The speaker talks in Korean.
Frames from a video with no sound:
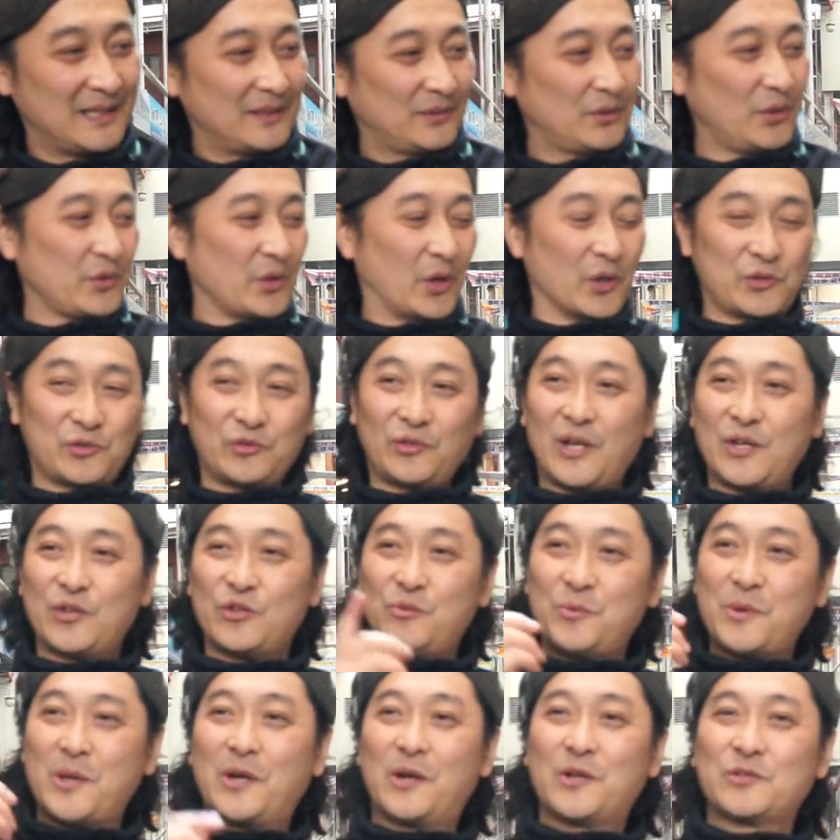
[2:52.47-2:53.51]
또 여수가
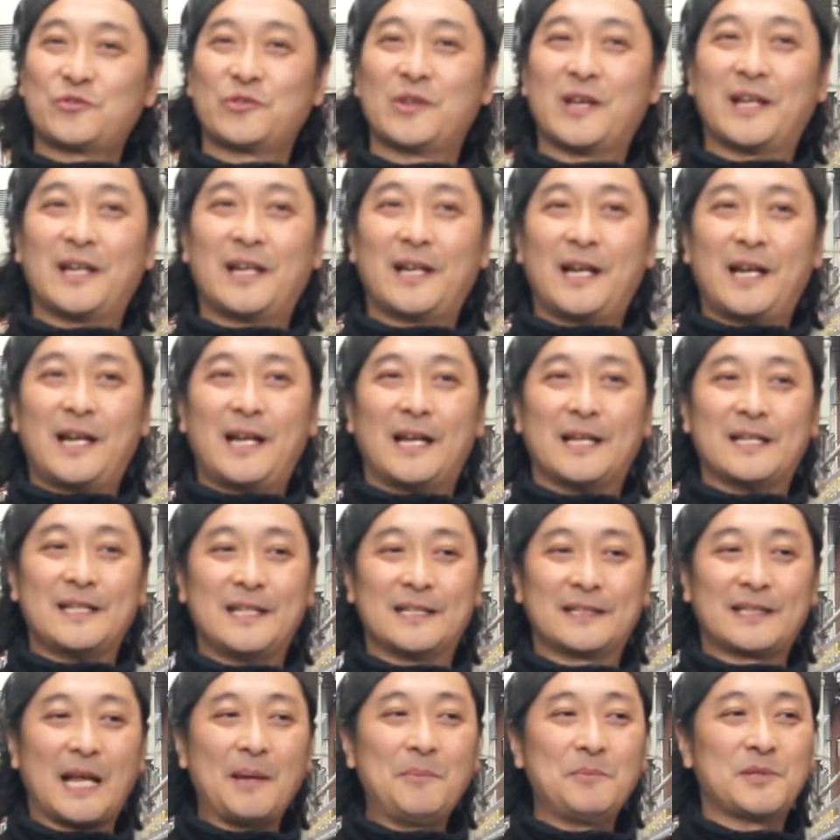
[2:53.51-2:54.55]
유명한 것 중에 하나가
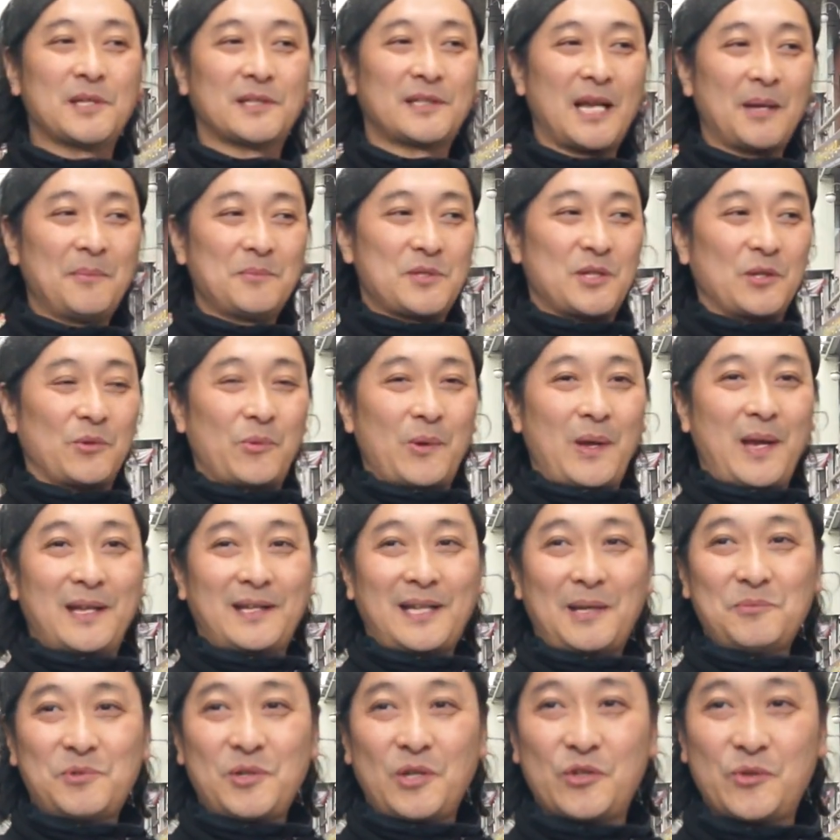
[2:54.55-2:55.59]
이 삼치 삼치 왜
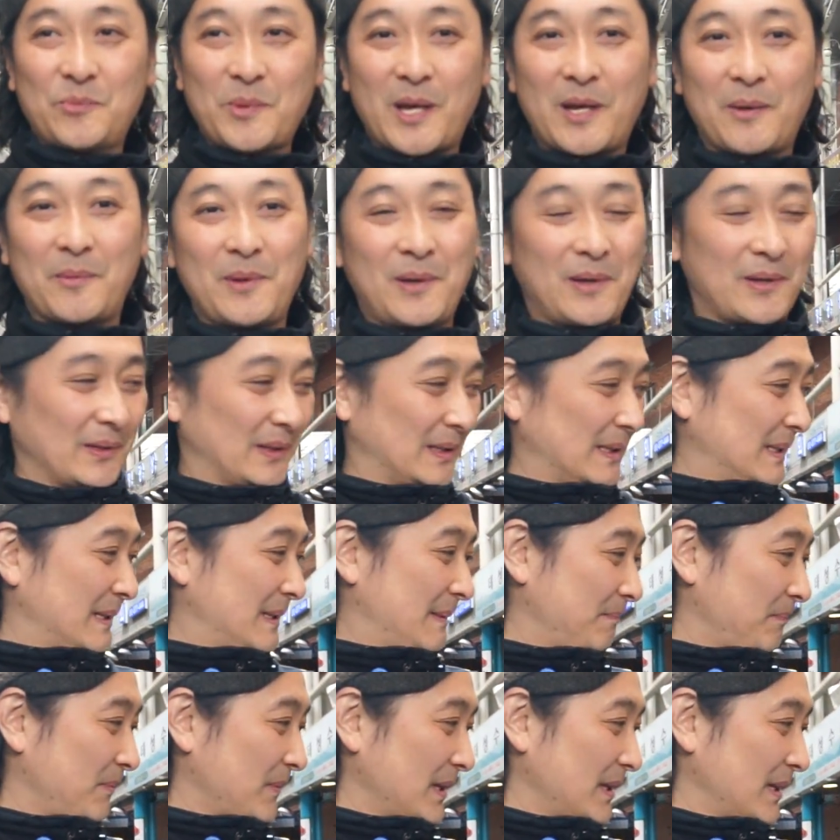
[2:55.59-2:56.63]
삼치가 유명하면
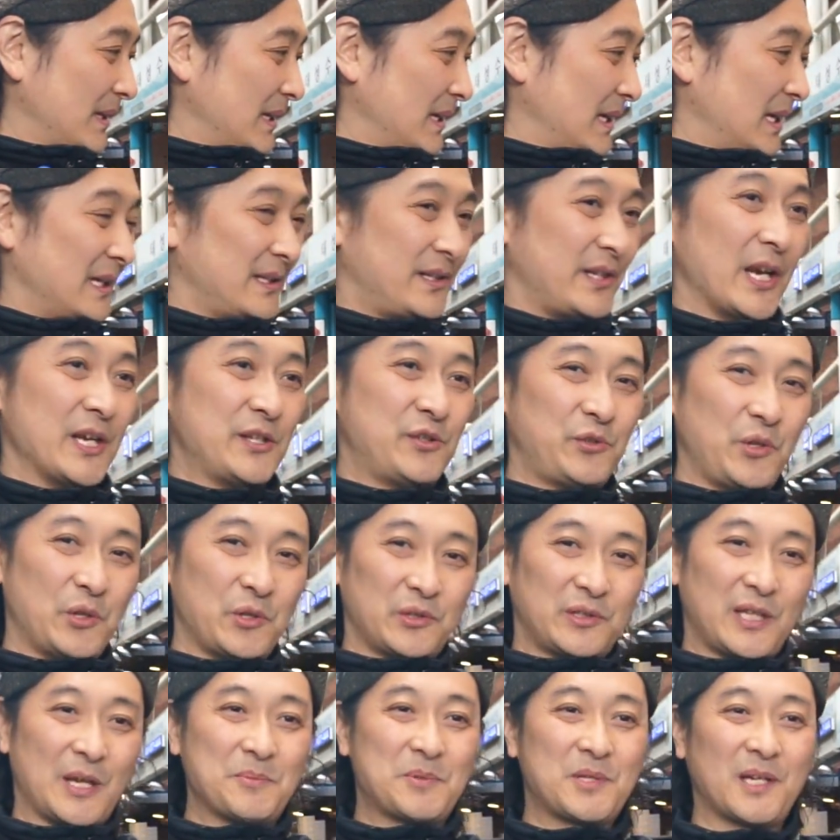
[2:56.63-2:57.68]

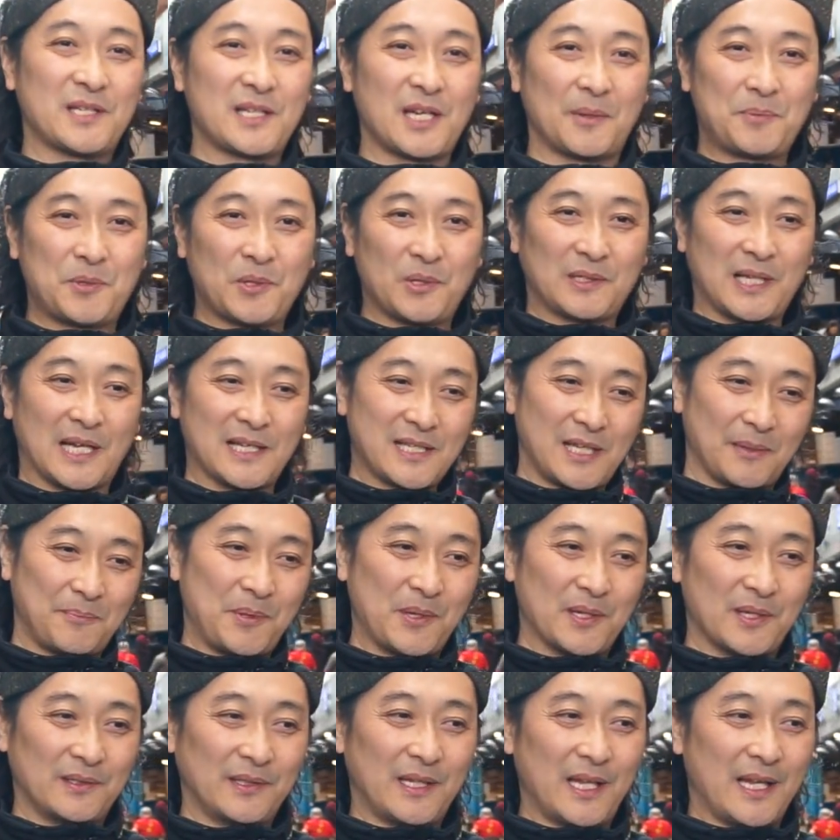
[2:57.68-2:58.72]
제주도에서 삼치가 잡히고 다
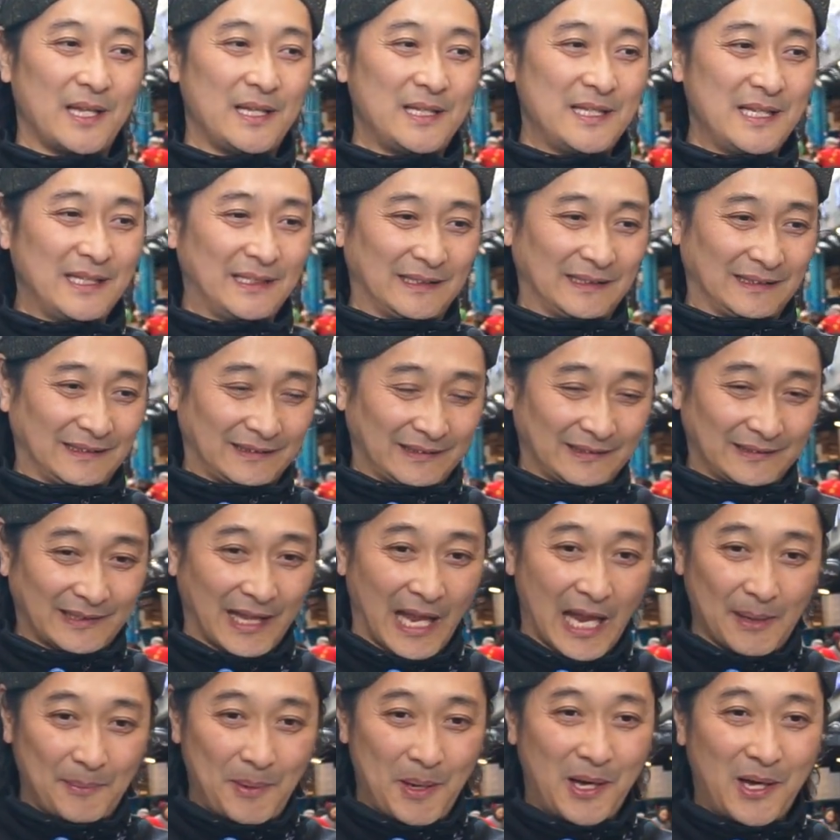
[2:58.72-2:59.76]
잡히는데 이
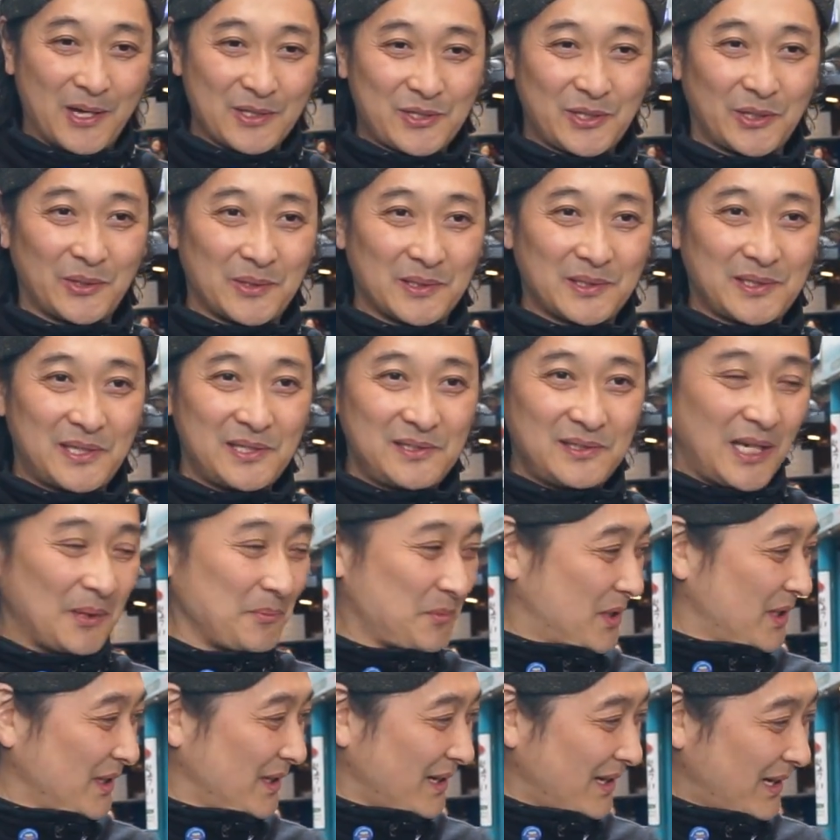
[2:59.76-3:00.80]
대방어처럼 큰
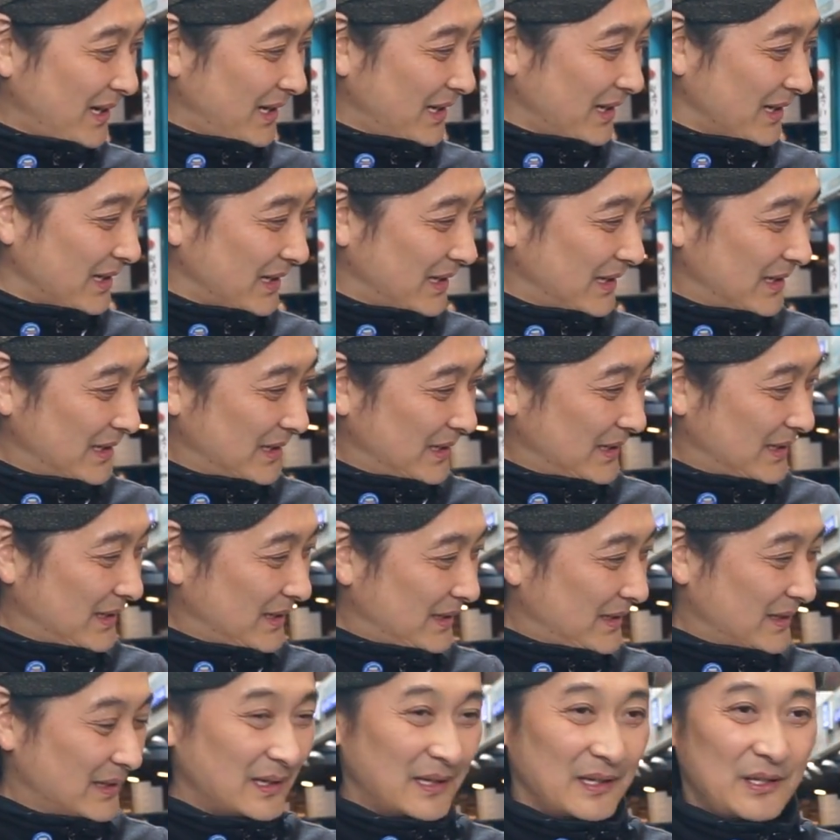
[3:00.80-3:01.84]
삼치가
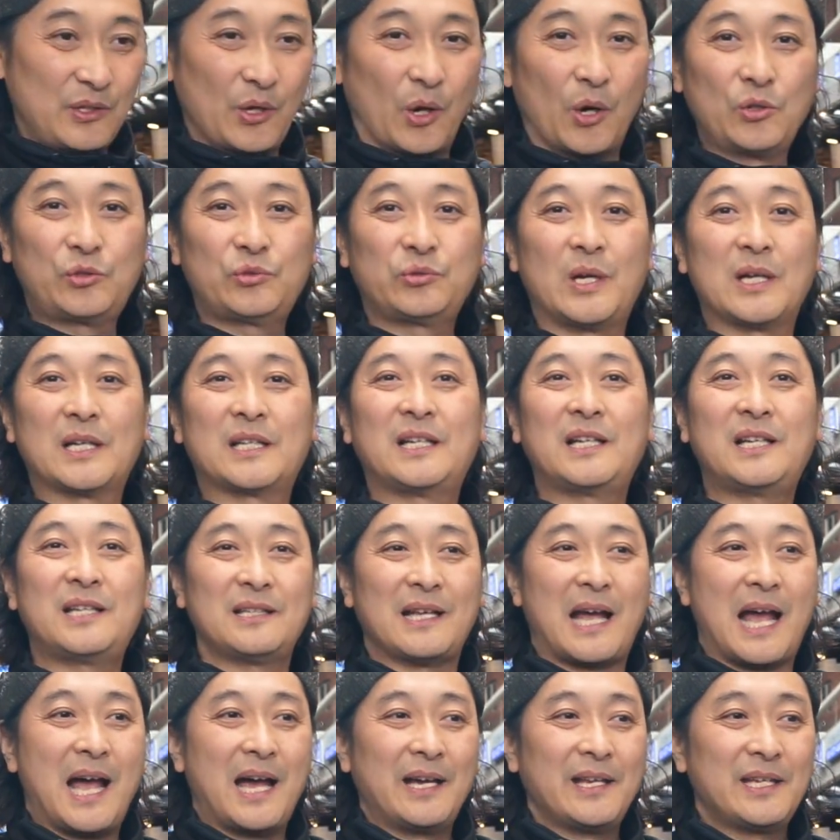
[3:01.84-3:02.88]
여수가 크,
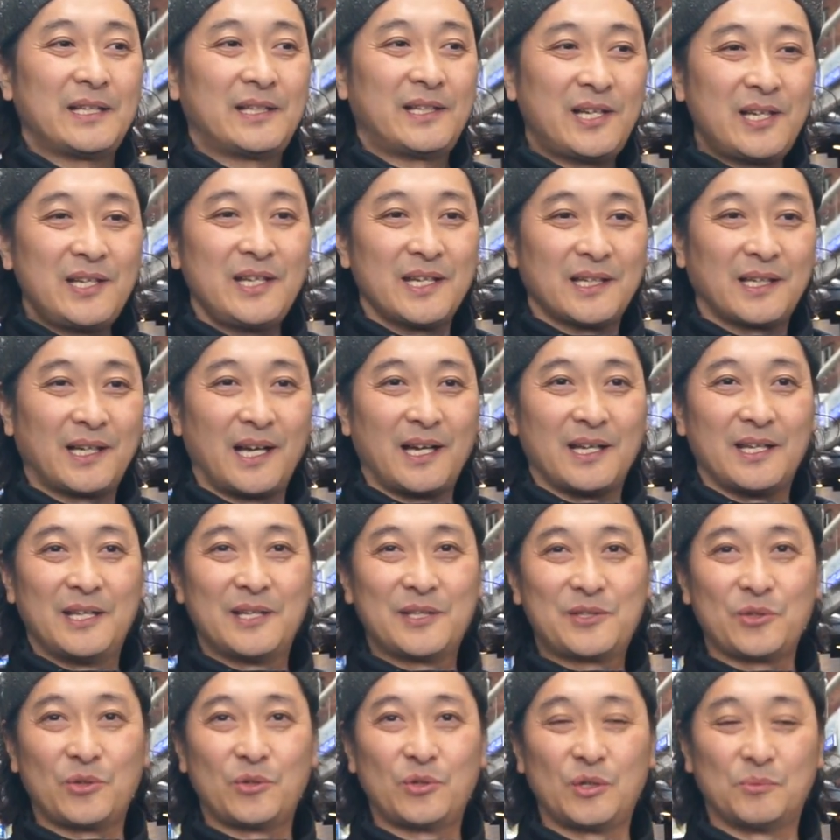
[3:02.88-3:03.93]
항이 크니까
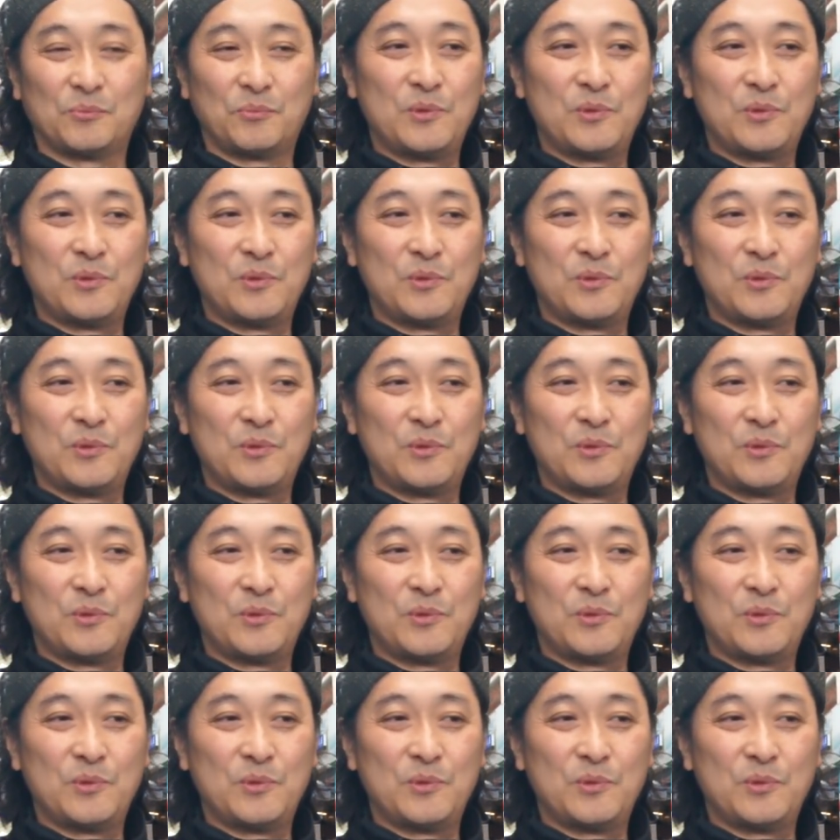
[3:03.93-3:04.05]
이쪽으로